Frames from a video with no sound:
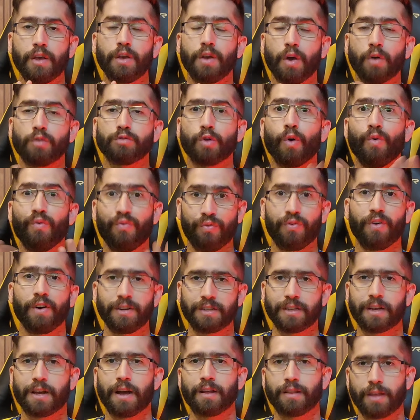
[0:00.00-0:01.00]
e eu sou fã
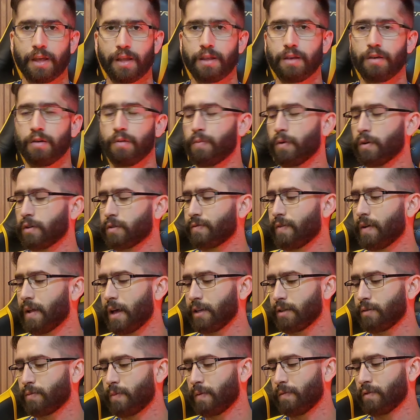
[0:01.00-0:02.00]
de carteirinha, eu posso
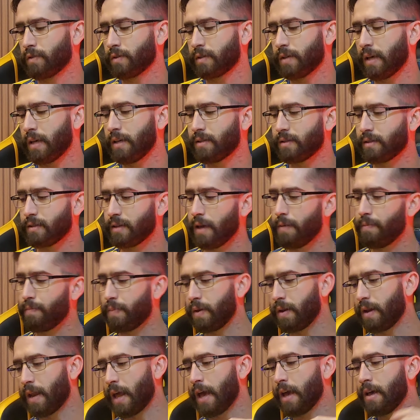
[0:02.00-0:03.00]
falar isso para vocês
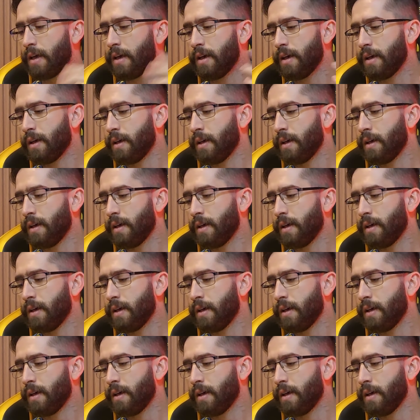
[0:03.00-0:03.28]
sempre, né?